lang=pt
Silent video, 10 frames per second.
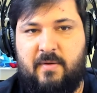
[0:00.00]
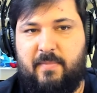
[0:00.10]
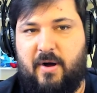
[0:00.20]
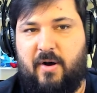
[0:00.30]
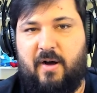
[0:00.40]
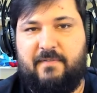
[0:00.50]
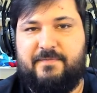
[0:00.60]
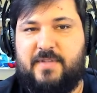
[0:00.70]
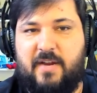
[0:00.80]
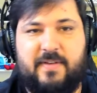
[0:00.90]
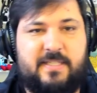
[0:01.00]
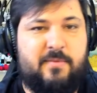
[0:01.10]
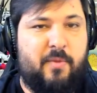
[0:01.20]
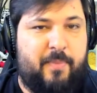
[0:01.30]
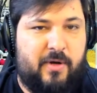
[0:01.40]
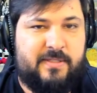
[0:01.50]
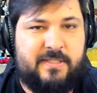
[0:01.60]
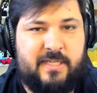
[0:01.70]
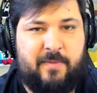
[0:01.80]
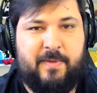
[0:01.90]
Bom, ó, tem que fazer mil pontos
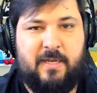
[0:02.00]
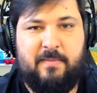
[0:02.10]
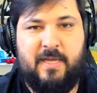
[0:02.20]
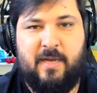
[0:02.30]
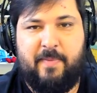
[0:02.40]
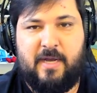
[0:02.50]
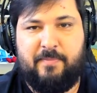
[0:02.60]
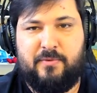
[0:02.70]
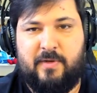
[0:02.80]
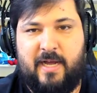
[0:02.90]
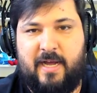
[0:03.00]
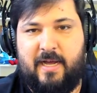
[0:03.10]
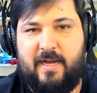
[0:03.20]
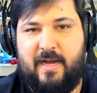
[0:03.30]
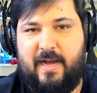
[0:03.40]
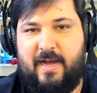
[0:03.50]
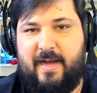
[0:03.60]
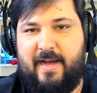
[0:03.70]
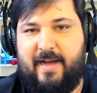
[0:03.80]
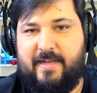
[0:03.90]
da equipe inimiga para capturar
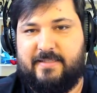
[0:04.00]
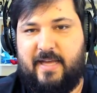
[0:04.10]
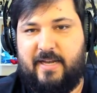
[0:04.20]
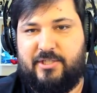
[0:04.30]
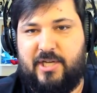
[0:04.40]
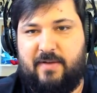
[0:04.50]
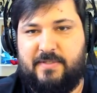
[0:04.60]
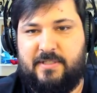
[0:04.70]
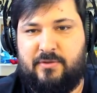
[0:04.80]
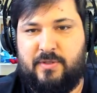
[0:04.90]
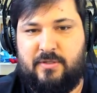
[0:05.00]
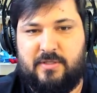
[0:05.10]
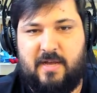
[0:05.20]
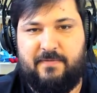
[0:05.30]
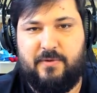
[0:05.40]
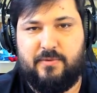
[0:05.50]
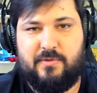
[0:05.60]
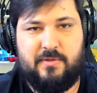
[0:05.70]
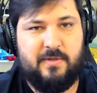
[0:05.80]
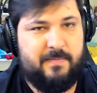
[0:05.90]
as áreas-chave e destruir seus navios.
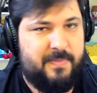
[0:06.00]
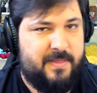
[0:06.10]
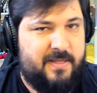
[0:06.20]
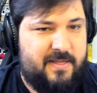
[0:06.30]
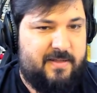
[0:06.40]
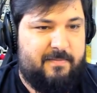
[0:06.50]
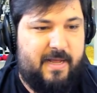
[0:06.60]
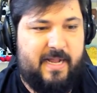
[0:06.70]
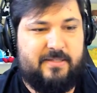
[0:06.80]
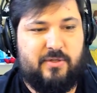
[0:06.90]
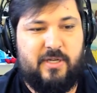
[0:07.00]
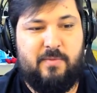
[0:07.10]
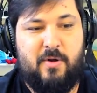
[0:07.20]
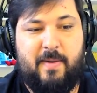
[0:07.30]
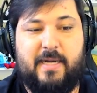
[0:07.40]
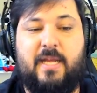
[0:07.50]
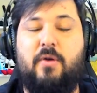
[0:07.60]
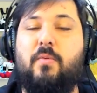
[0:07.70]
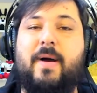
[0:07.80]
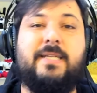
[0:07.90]
Beleza, tô aqui com o meu barquinho.
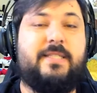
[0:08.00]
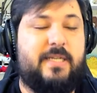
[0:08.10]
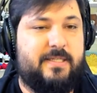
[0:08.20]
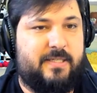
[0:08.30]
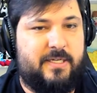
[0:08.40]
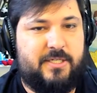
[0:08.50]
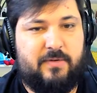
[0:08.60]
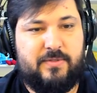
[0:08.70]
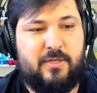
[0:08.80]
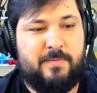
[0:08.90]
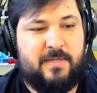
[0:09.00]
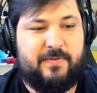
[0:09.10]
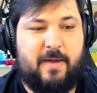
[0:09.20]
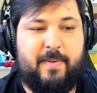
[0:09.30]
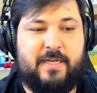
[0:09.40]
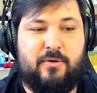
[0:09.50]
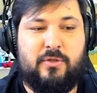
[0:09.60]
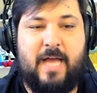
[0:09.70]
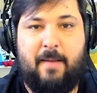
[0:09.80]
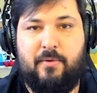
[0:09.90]
O mais interessante é que você não precisa ficar apertando o
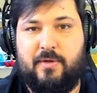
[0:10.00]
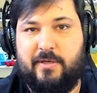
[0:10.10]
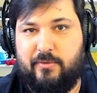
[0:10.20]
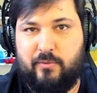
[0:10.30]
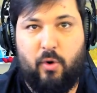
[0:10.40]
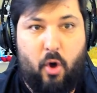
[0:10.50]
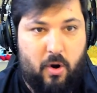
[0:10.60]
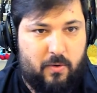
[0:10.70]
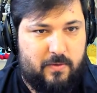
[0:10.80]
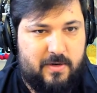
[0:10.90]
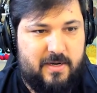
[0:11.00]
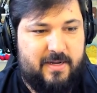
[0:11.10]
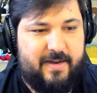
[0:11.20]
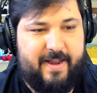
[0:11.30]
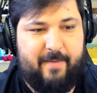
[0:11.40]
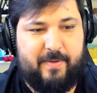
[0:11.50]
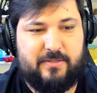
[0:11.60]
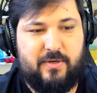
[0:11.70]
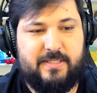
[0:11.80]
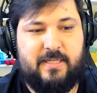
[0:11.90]
W, que não um louco, né, para
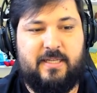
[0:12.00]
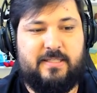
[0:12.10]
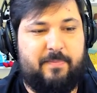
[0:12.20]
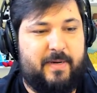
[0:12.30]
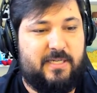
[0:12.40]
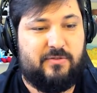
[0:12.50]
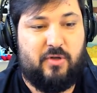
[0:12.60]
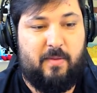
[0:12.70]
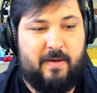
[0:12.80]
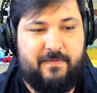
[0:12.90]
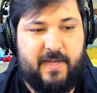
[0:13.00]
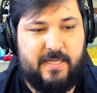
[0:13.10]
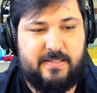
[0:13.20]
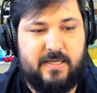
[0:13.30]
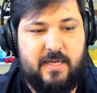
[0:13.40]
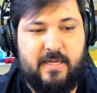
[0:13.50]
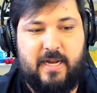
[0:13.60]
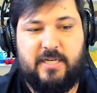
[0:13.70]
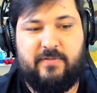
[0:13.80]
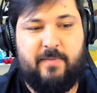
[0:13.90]
as coisas andar. Você aperta só uma vez, que
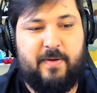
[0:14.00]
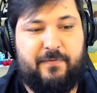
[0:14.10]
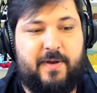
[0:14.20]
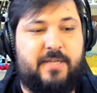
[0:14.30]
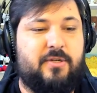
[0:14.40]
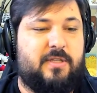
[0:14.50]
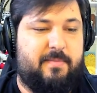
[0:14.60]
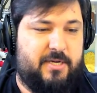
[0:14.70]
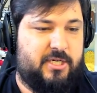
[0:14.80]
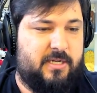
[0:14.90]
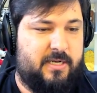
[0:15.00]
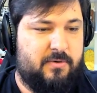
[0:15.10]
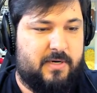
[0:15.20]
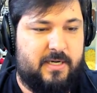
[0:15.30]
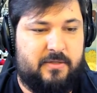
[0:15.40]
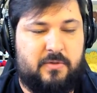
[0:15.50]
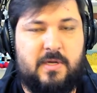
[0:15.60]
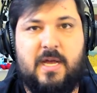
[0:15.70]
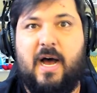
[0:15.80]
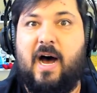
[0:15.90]
ele já vai para frente, ó. Tá mexendo ali no canto
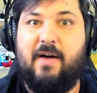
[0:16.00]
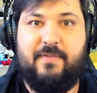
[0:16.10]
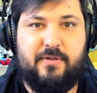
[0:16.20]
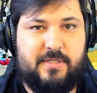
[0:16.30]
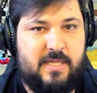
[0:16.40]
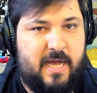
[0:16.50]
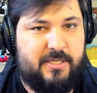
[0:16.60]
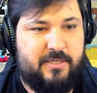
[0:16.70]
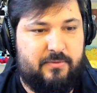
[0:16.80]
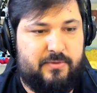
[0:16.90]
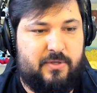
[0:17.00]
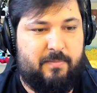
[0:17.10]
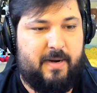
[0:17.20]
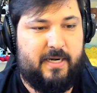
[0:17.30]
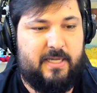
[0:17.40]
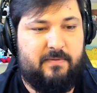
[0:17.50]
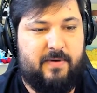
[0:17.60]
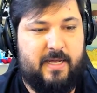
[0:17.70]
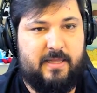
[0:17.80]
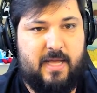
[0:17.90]
a velocidade que o seu barquinho
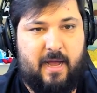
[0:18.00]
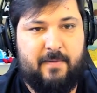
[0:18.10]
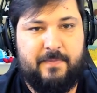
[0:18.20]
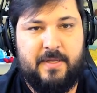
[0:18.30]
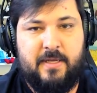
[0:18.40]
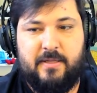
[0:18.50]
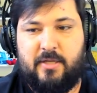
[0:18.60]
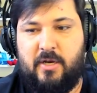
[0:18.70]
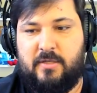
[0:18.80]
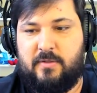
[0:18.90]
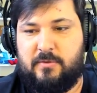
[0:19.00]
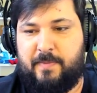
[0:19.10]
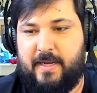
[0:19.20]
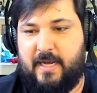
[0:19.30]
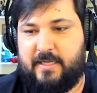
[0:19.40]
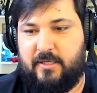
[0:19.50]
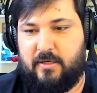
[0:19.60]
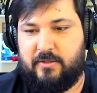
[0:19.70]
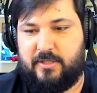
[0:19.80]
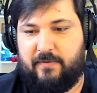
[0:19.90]
vai andar. Então nós vamos pegar aqui,
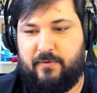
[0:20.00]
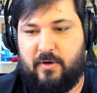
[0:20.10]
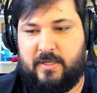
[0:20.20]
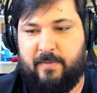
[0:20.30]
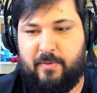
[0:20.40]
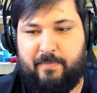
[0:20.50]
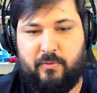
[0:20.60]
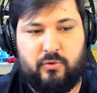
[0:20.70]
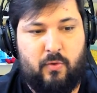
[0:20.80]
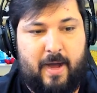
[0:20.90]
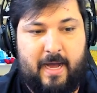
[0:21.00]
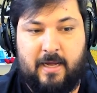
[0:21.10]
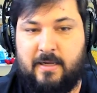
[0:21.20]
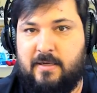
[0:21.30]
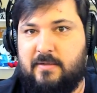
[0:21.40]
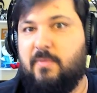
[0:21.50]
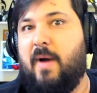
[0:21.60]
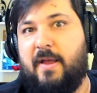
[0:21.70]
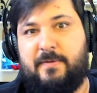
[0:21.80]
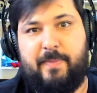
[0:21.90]
ó, já vou aqui pro ponto A,
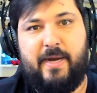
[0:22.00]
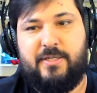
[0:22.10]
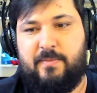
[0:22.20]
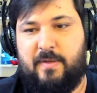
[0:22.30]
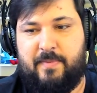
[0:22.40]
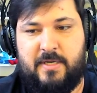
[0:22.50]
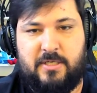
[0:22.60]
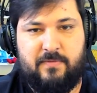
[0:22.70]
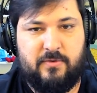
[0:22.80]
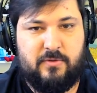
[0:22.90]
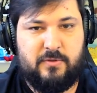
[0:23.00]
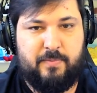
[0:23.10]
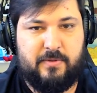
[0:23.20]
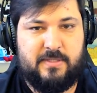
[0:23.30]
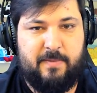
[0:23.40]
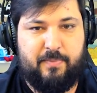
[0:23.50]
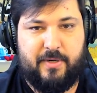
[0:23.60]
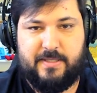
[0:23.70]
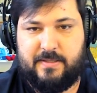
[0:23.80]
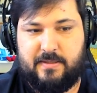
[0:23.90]
mais perto de mim, pra gente ver os outros pontos
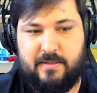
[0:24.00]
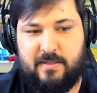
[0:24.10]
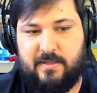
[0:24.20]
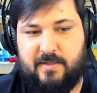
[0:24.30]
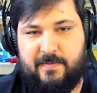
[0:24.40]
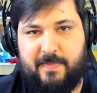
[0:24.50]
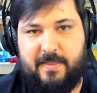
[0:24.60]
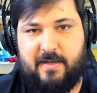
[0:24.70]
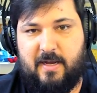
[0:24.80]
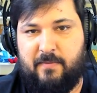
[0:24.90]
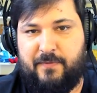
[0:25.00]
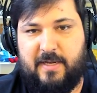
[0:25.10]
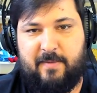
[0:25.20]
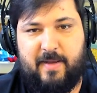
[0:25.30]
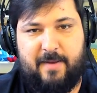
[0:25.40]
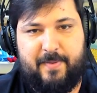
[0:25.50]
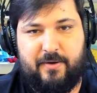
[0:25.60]
depois. Vamos, filho, libera pra